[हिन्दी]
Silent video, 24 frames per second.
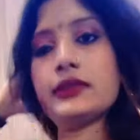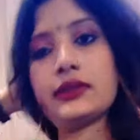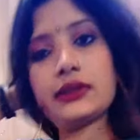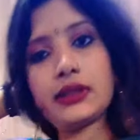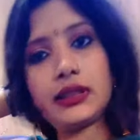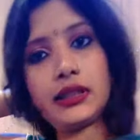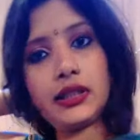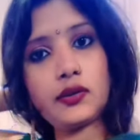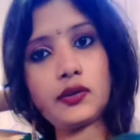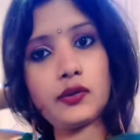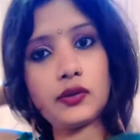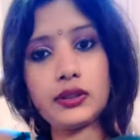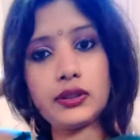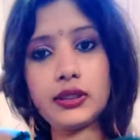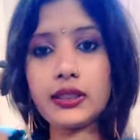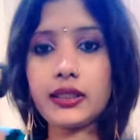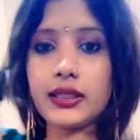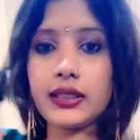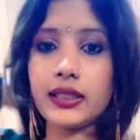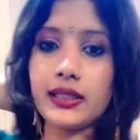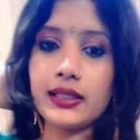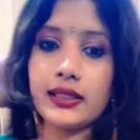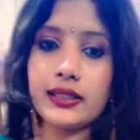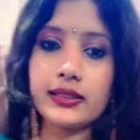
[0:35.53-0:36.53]
चलिए होली
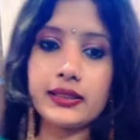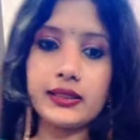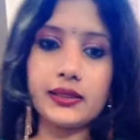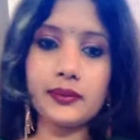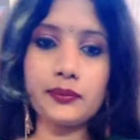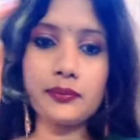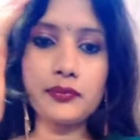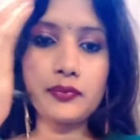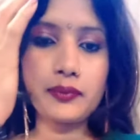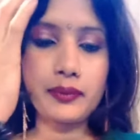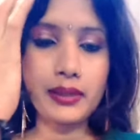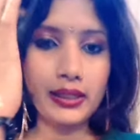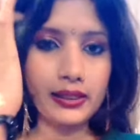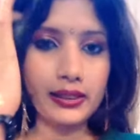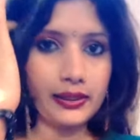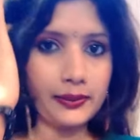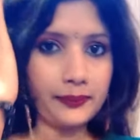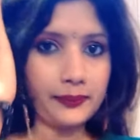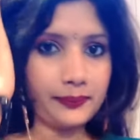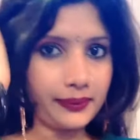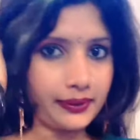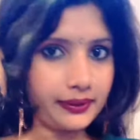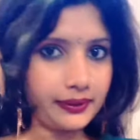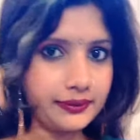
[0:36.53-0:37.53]
खेल लीजिए मोबाइल
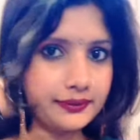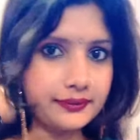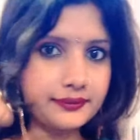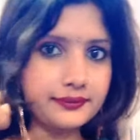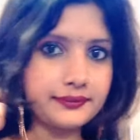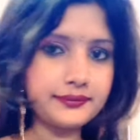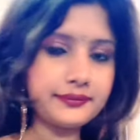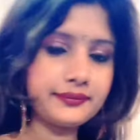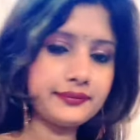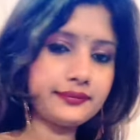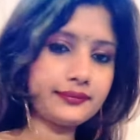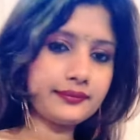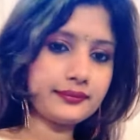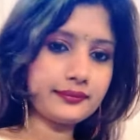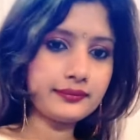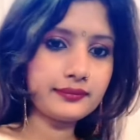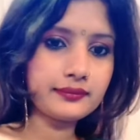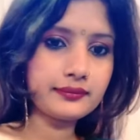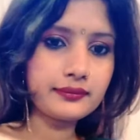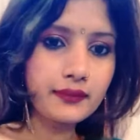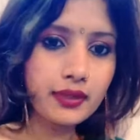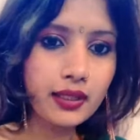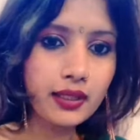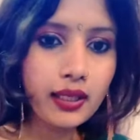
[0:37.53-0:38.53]
पे
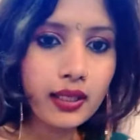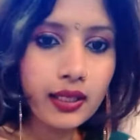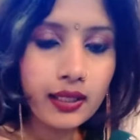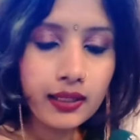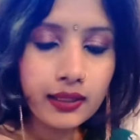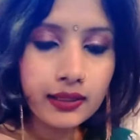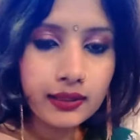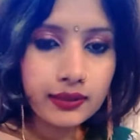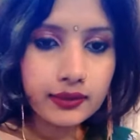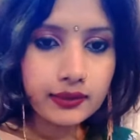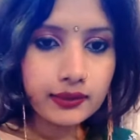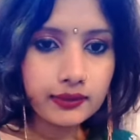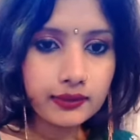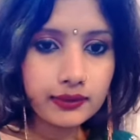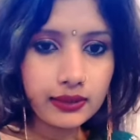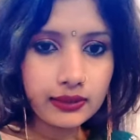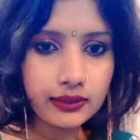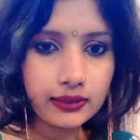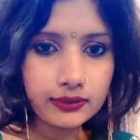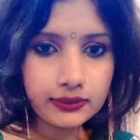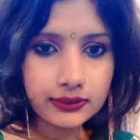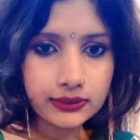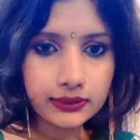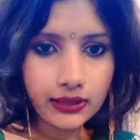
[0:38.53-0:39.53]
सो
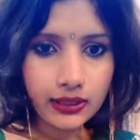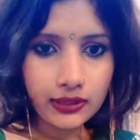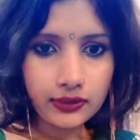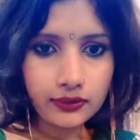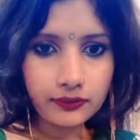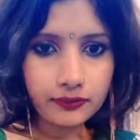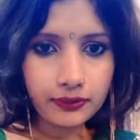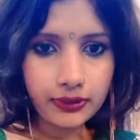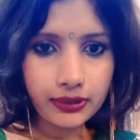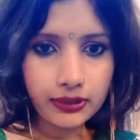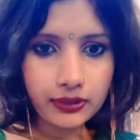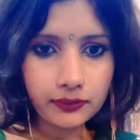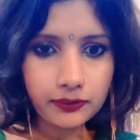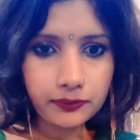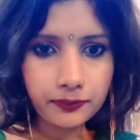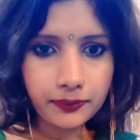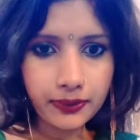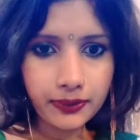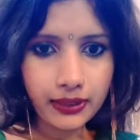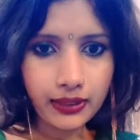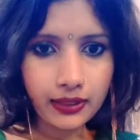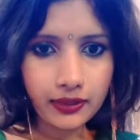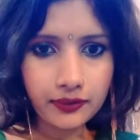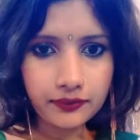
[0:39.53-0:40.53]
हेलो जी हेलो वेलकम
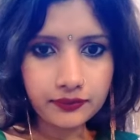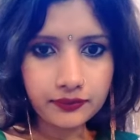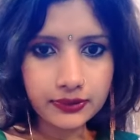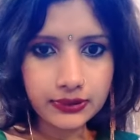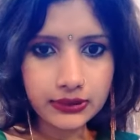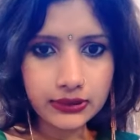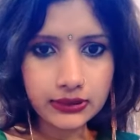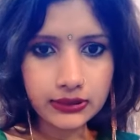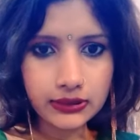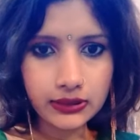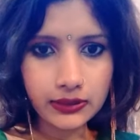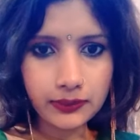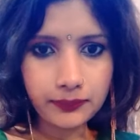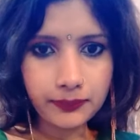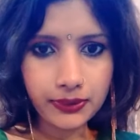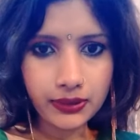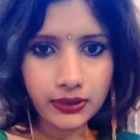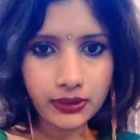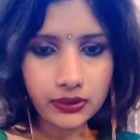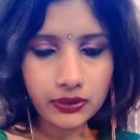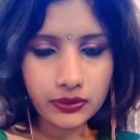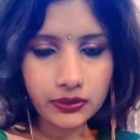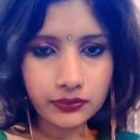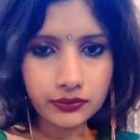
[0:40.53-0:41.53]
आई लव स्ट्रीम
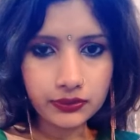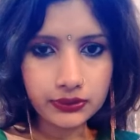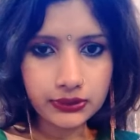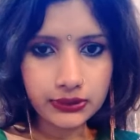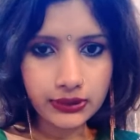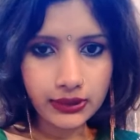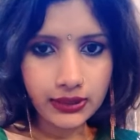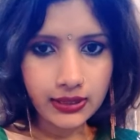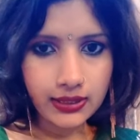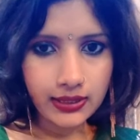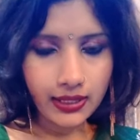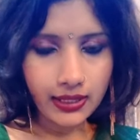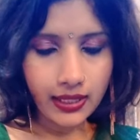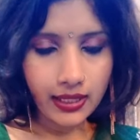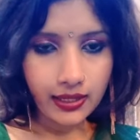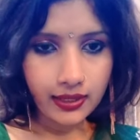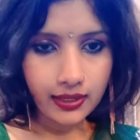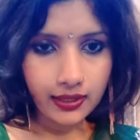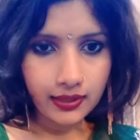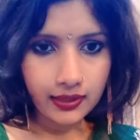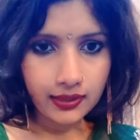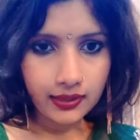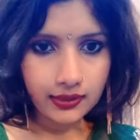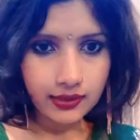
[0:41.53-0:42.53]
में तो छे
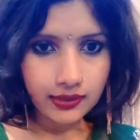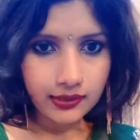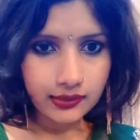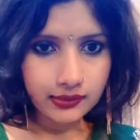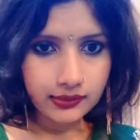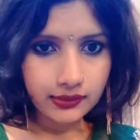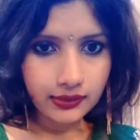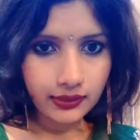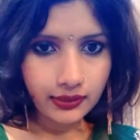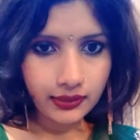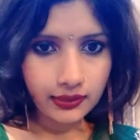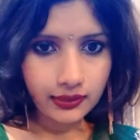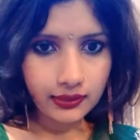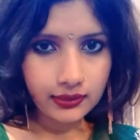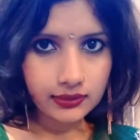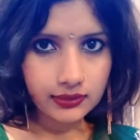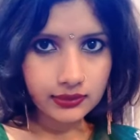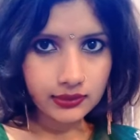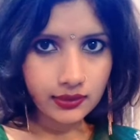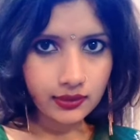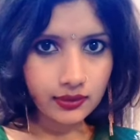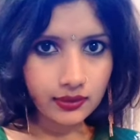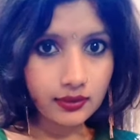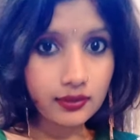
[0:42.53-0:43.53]
देखा तो ये
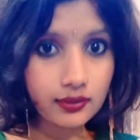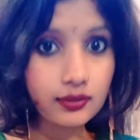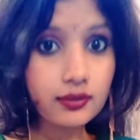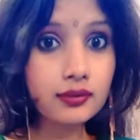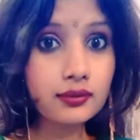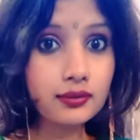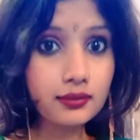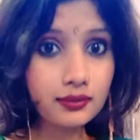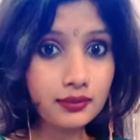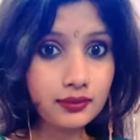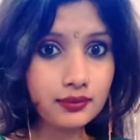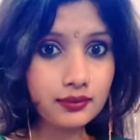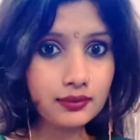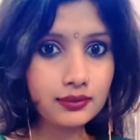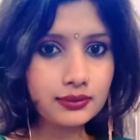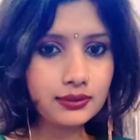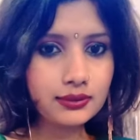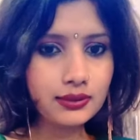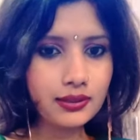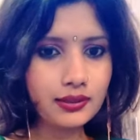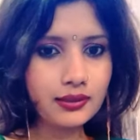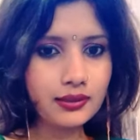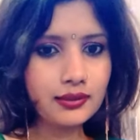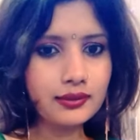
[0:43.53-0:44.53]
चारा
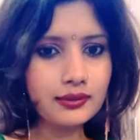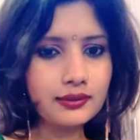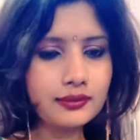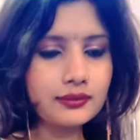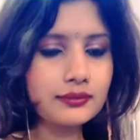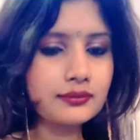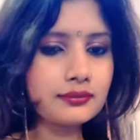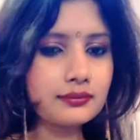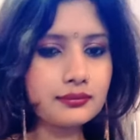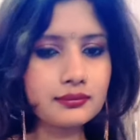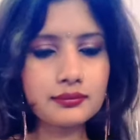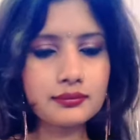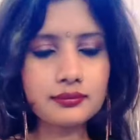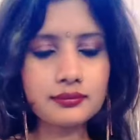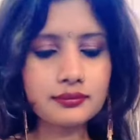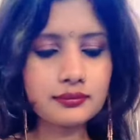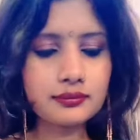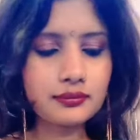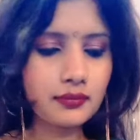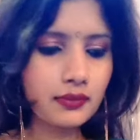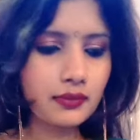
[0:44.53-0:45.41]
सनम